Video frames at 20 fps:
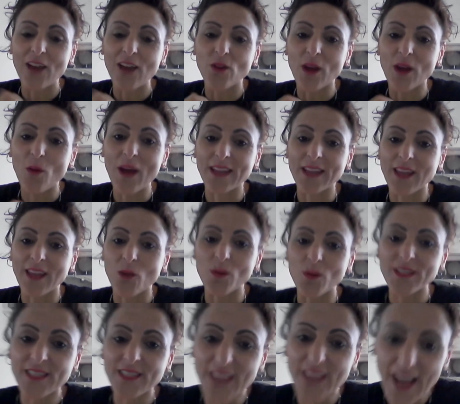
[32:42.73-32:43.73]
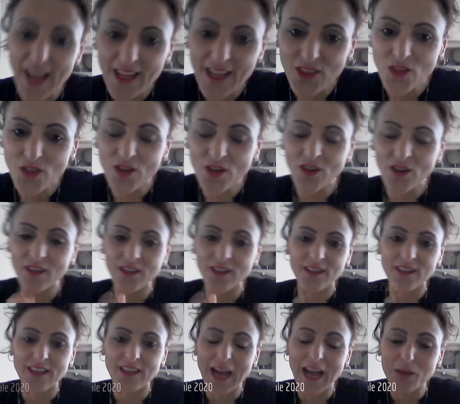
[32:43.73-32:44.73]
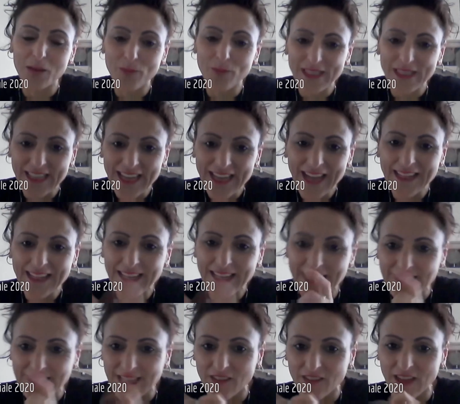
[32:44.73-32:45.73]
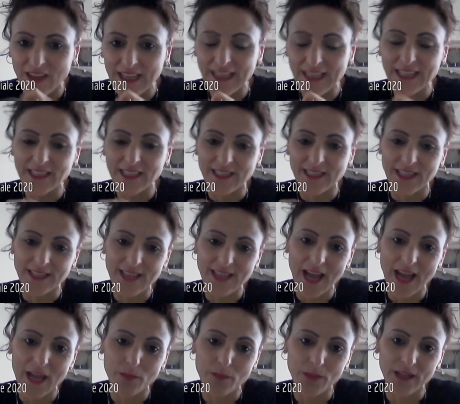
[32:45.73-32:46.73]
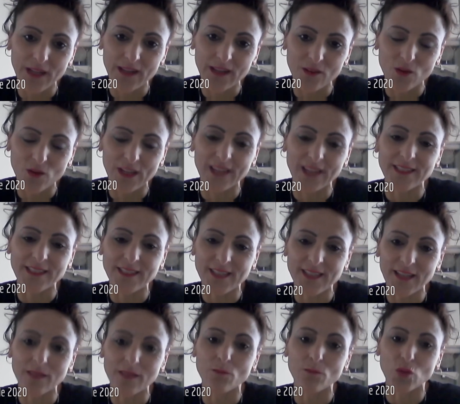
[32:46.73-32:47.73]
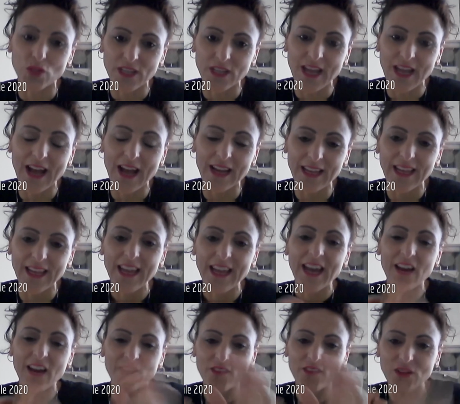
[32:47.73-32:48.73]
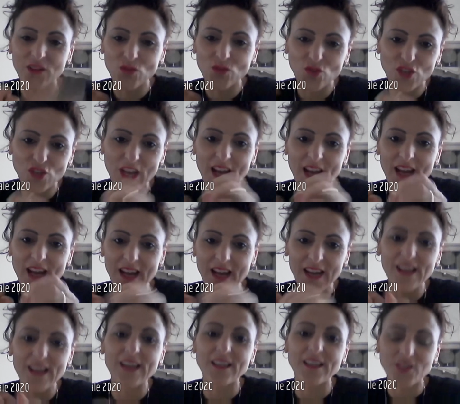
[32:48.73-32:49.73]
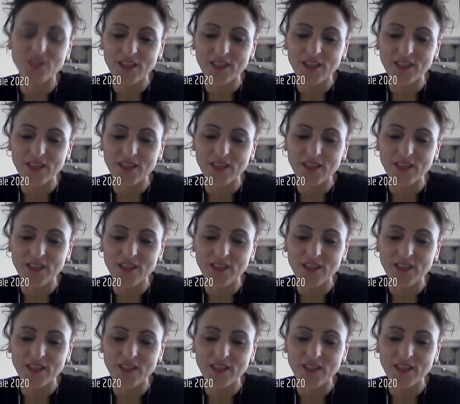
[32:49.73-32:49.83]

Allora, guarda, quest'anno eh, Alba Adriatica stava in lista, sai, per organizzare il mondiale. Avevano già,